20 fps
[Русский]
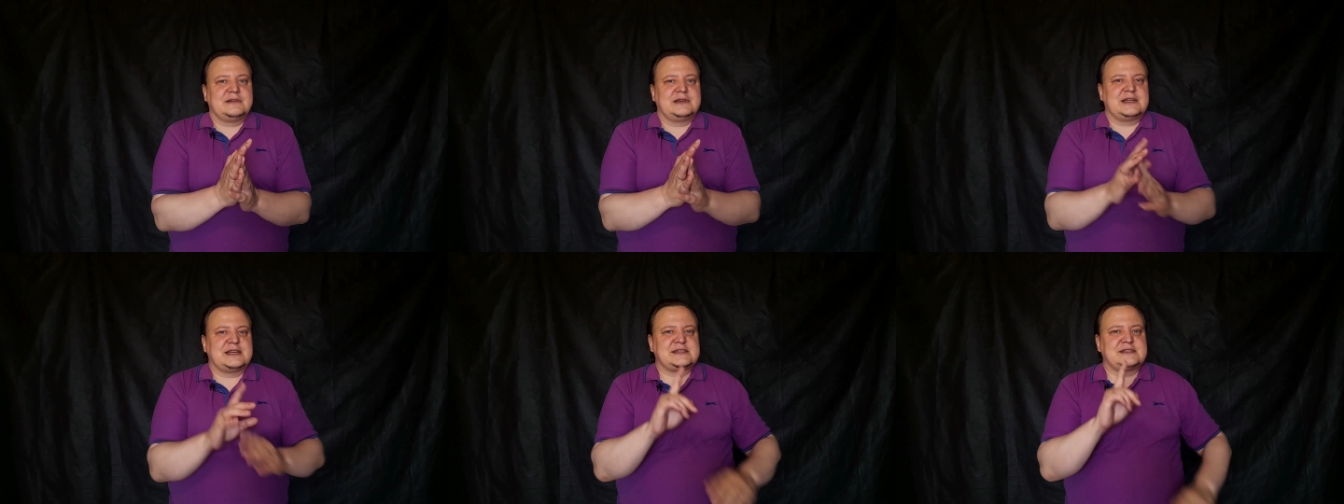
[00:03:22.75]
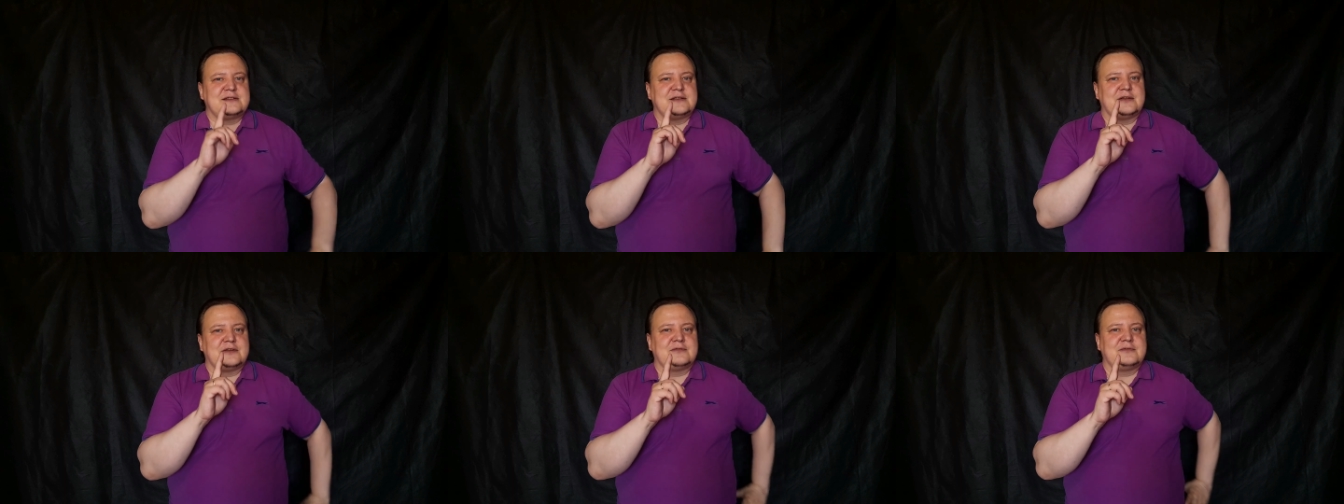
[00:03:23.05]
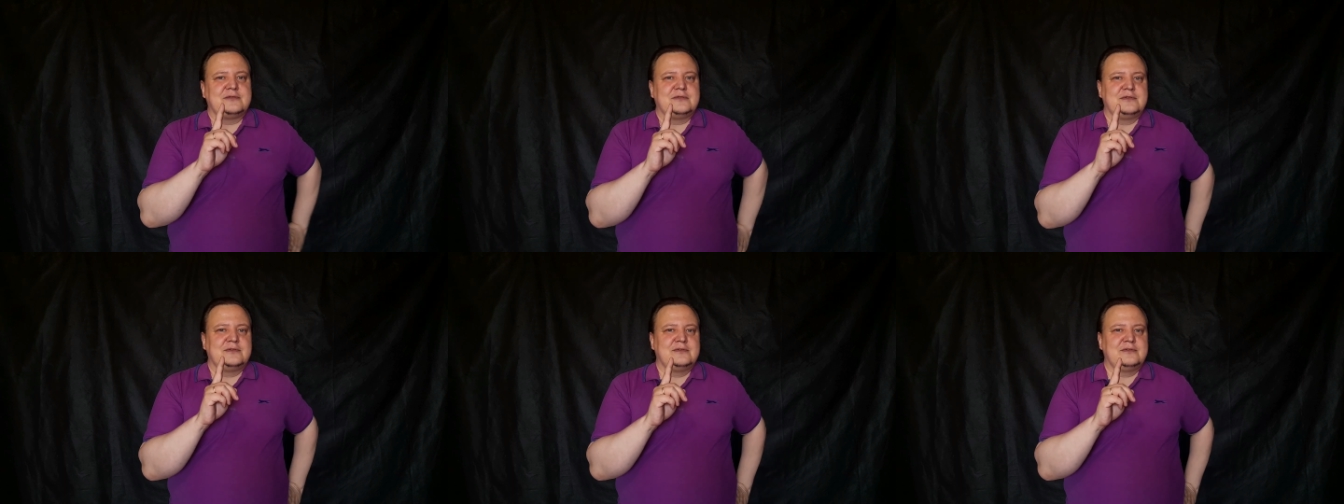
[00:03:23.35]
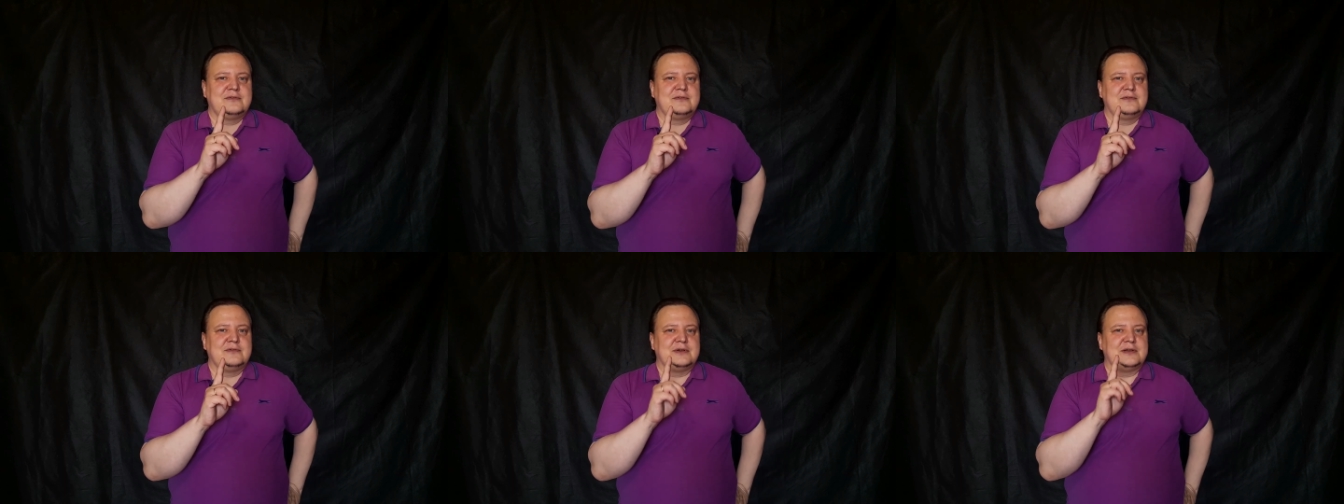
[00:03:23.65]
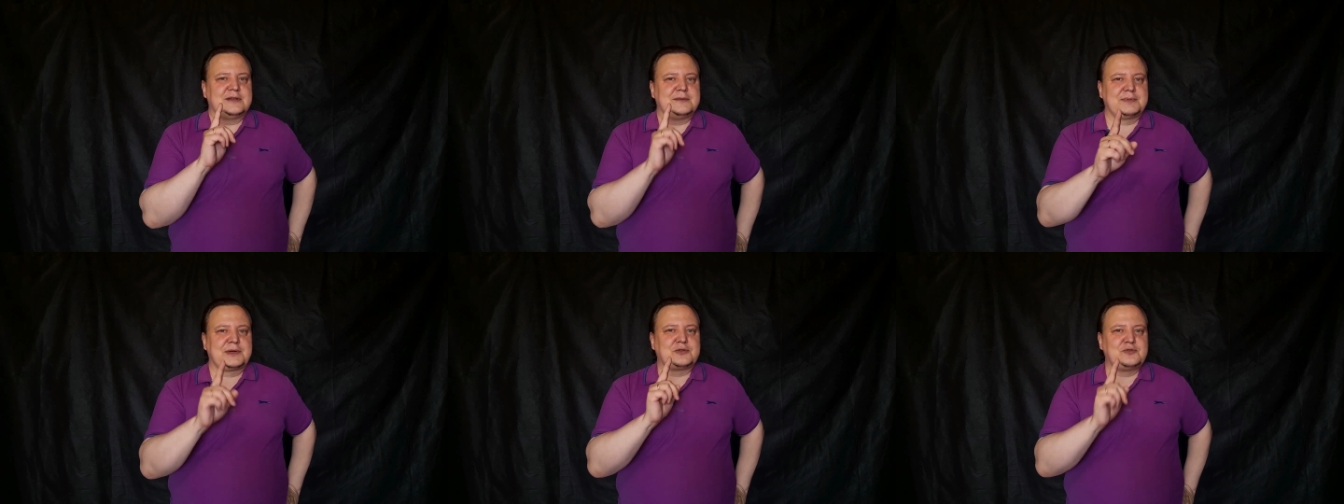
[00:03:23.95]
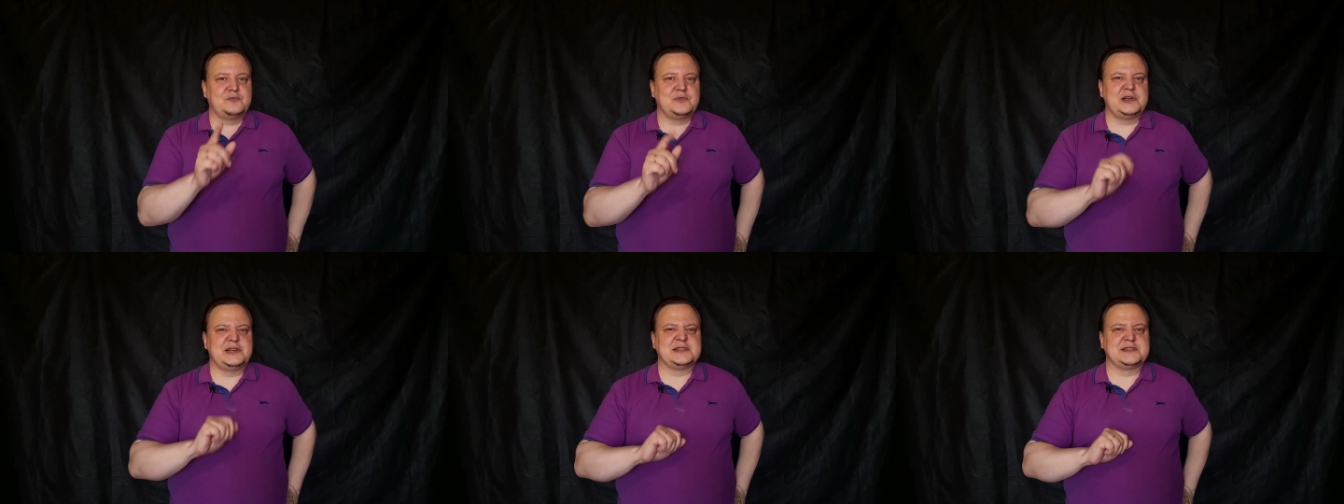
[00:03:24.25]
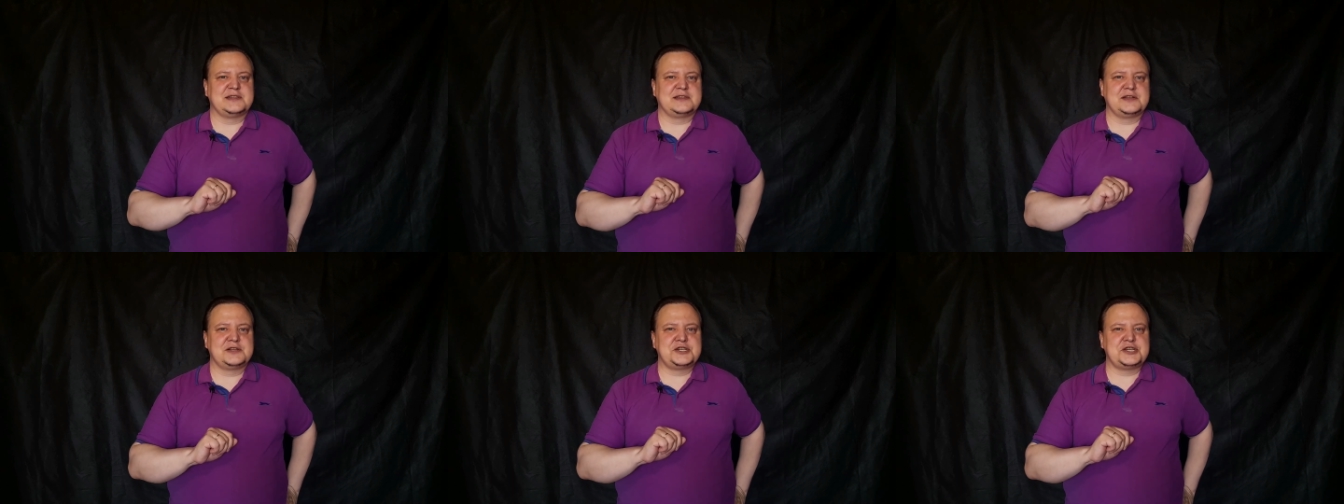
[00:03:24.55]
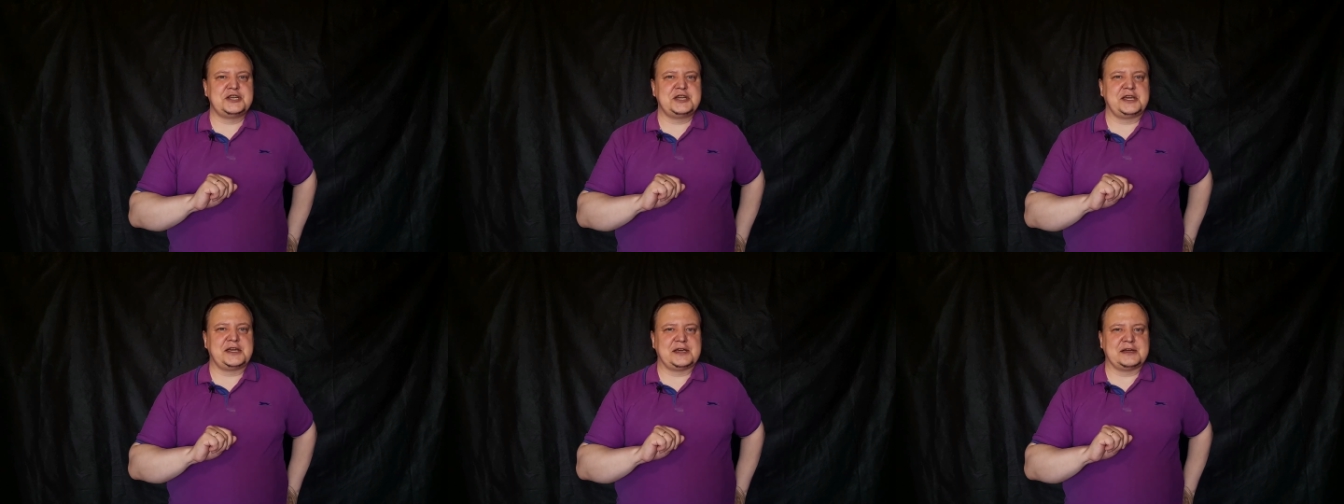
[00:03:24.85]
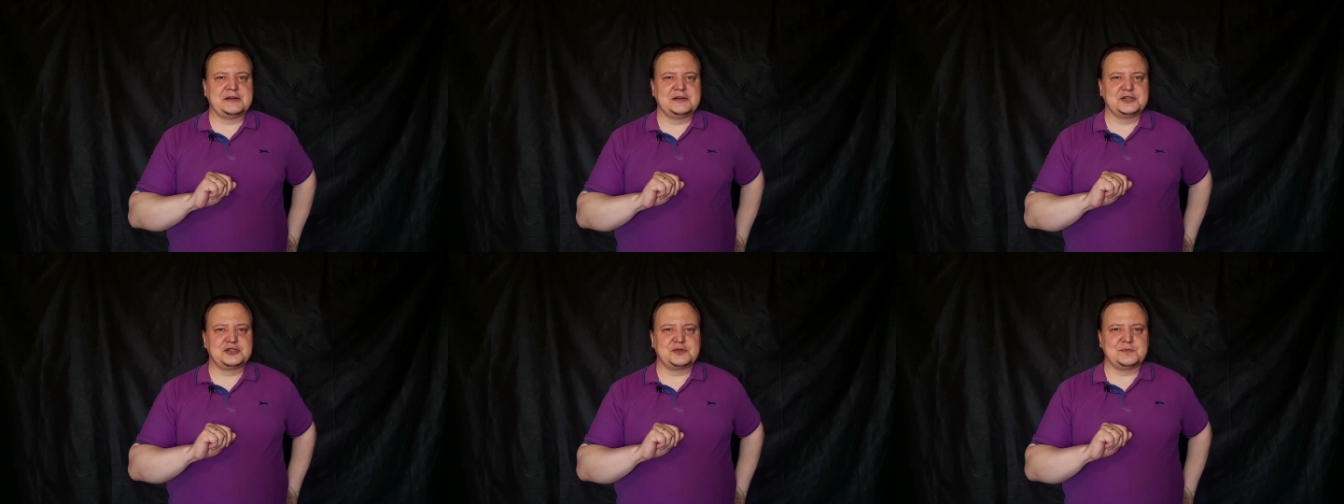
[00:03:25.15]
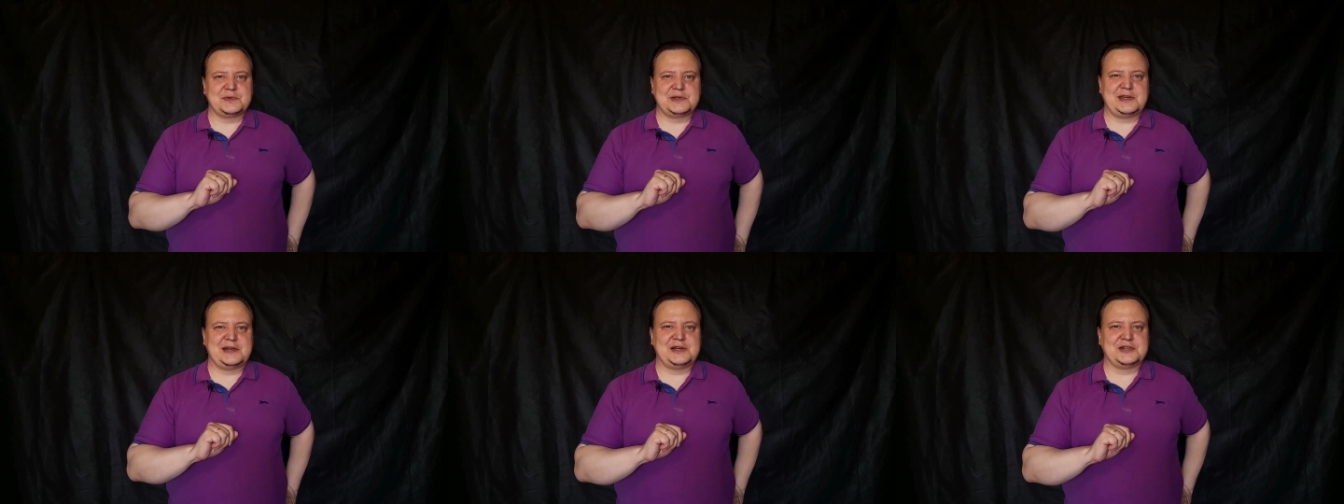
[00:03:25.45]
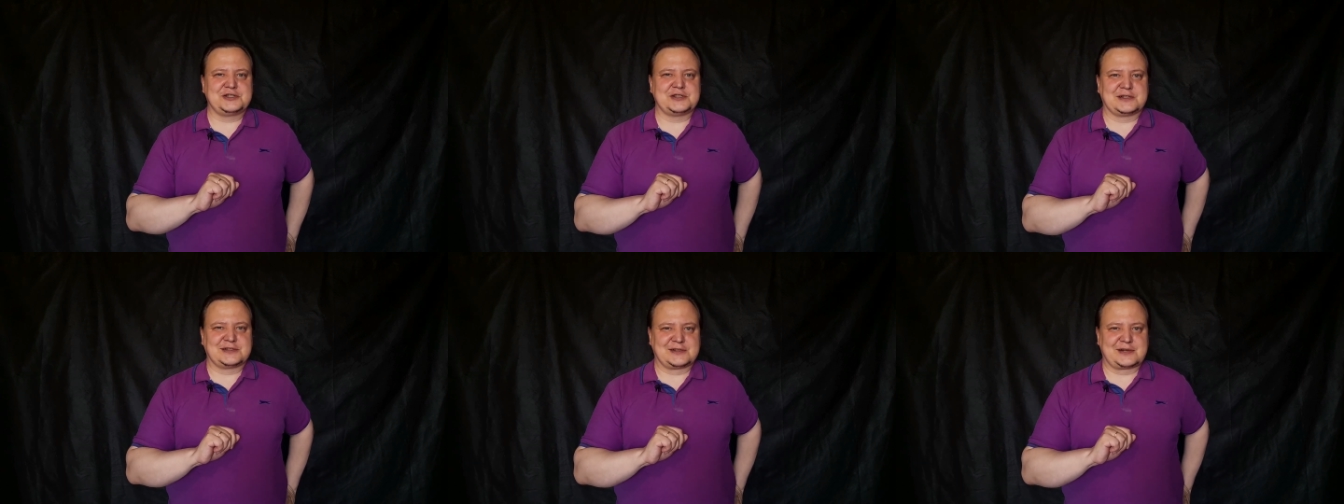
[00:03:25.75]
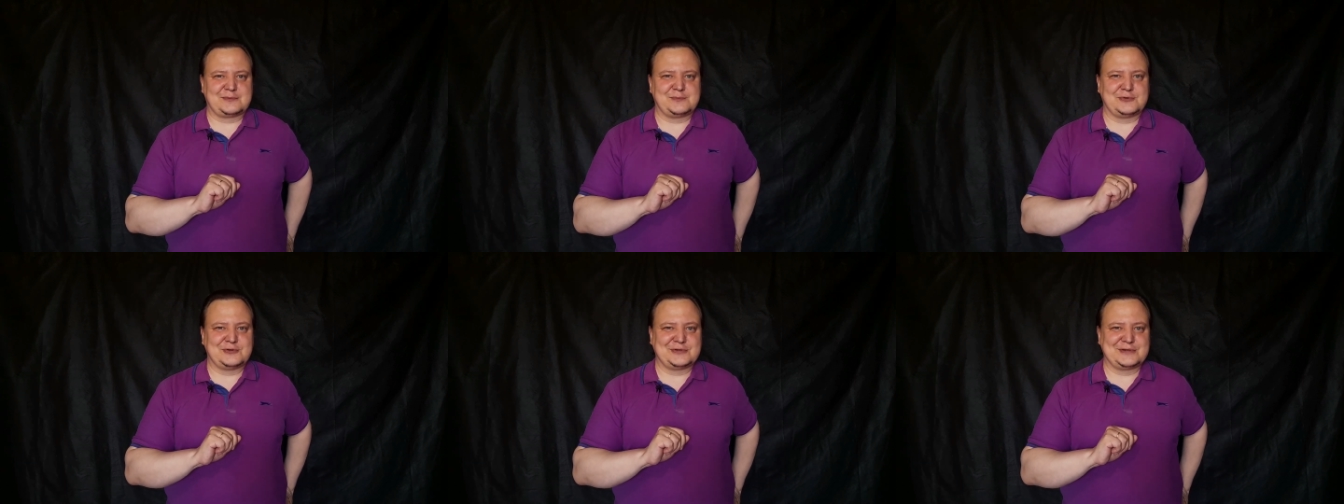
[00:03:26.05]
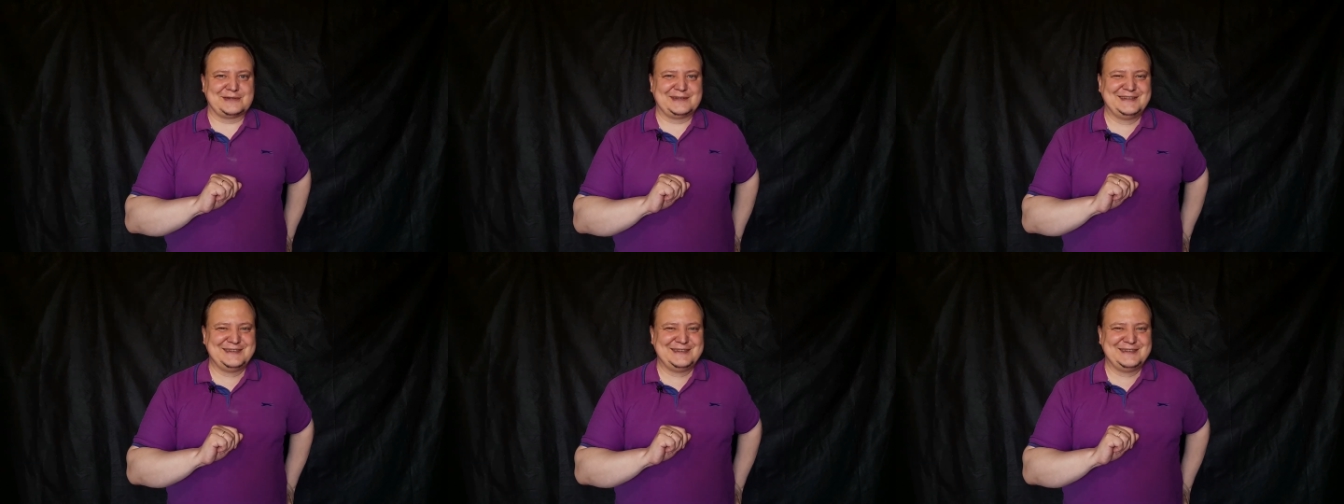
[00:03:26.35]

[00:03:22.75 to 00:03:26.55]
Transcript: Я знаю. Это придумали заточники, чтобы не лишиться работы.